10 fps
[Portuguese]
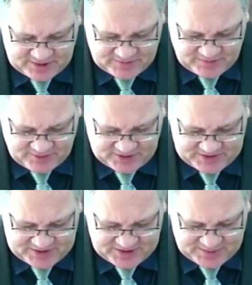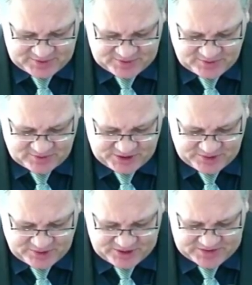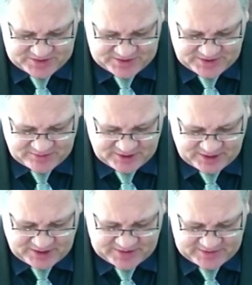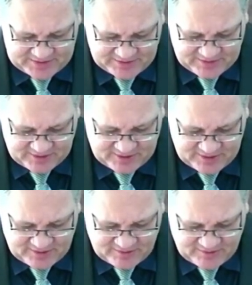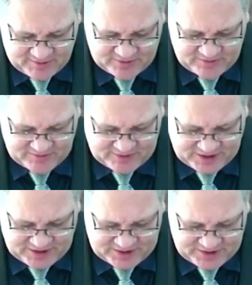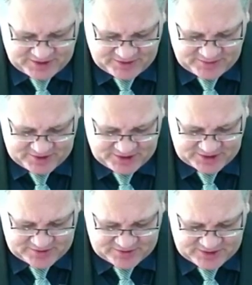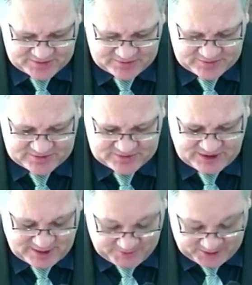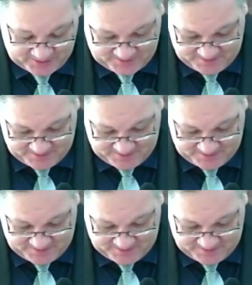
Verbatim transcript: de forma que sejamos cumpridores da tua lei, Senhor, conforme a tua vontade. Em nome de Cristo Jesus. Amém.